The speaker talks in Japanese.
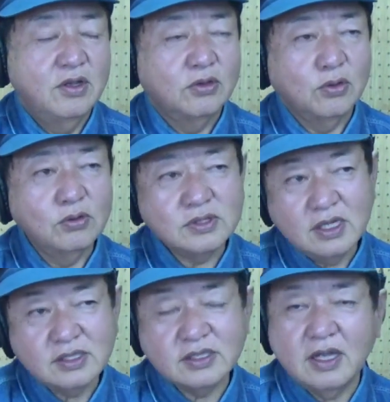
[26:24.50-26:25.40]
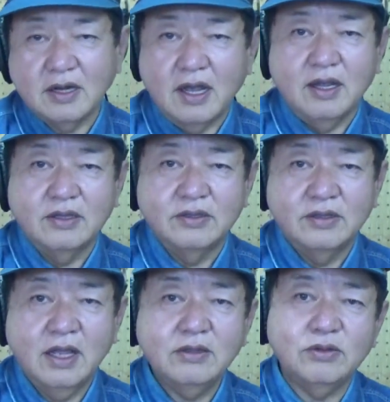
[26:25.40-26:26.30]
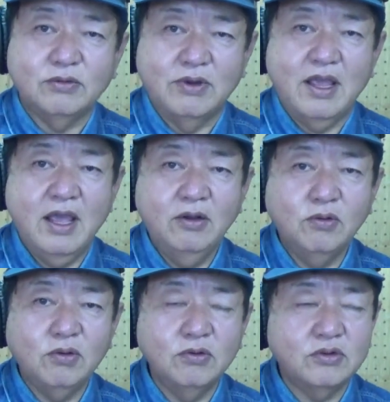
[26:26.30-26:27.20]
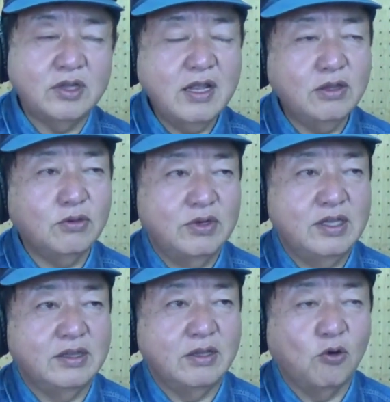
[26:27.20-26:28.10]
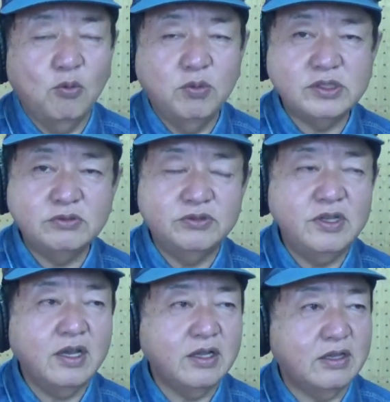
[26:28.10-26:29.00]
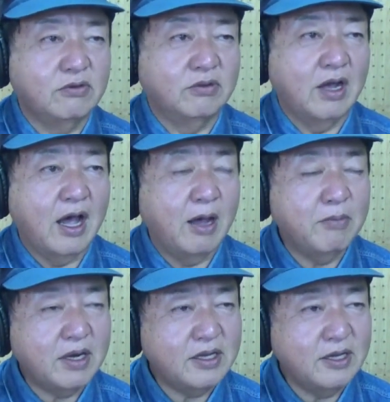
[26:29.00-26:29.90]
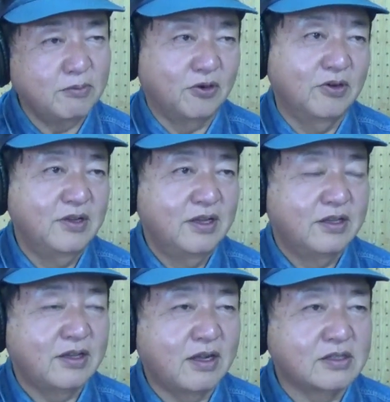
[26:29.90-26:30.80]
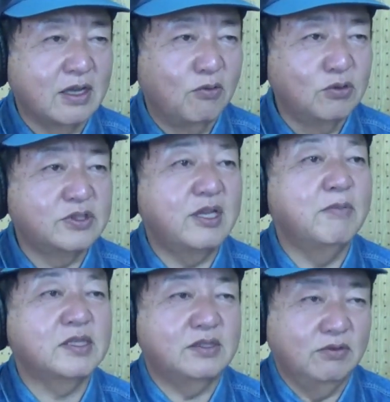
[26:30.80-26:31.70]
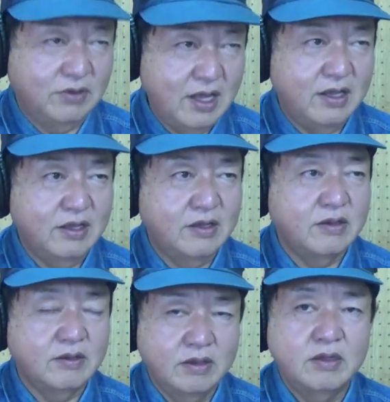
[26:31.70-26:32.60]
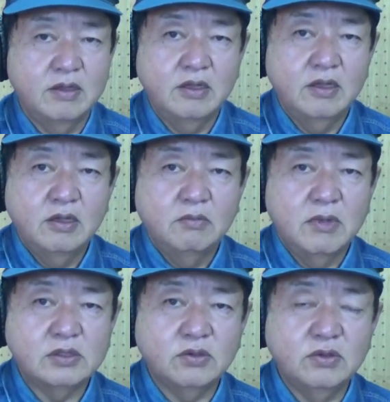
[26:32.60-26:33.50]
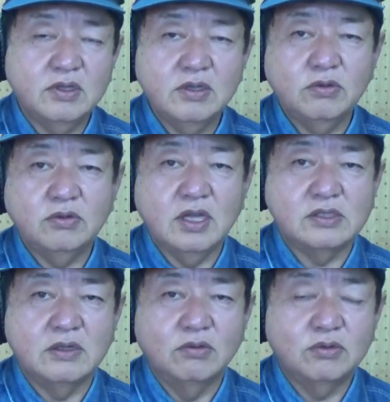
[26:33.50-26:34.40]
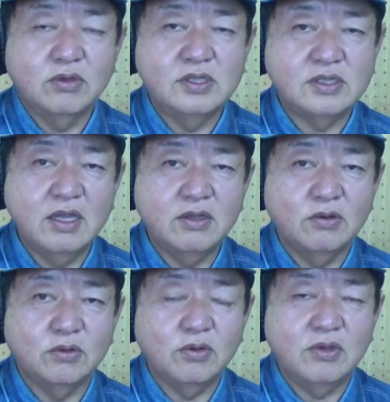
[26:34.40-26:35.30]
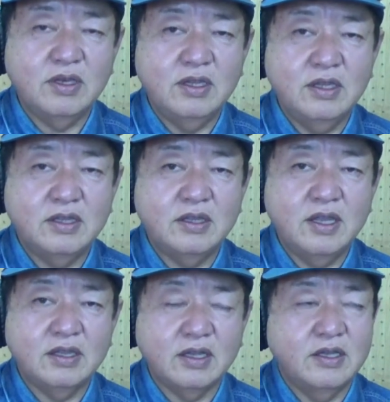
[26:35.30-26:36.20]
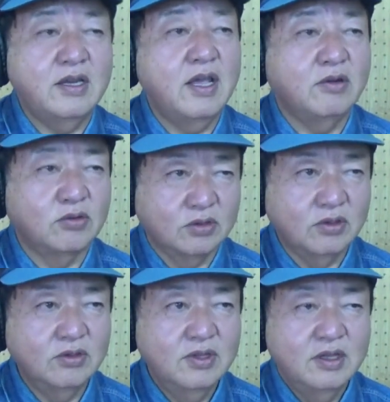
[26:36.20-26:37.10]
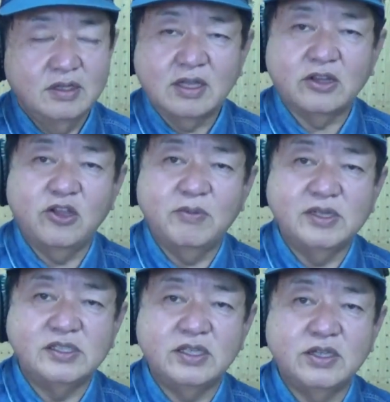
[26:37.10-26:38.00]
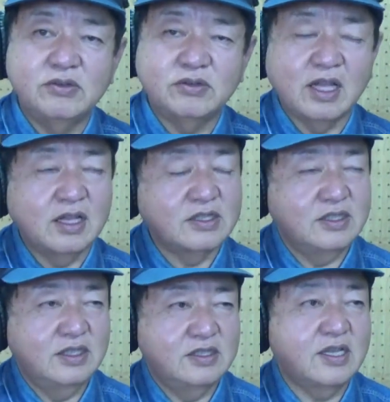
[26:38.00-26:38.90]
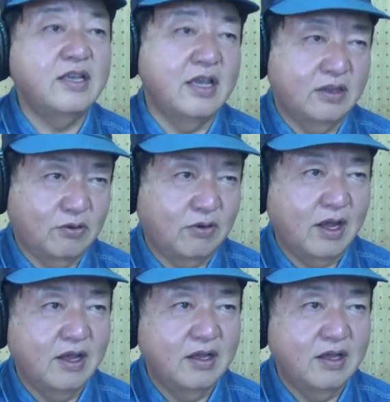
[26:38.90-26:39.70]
当選したら、なんとね、辺野古のテントに行って拳振り上げてるのがあまりにも、タカさん多すぎますよね。えーまあそういった人たちは本当に選挙の時に言っていたきれい事、例えば時給直ちに1000円とか、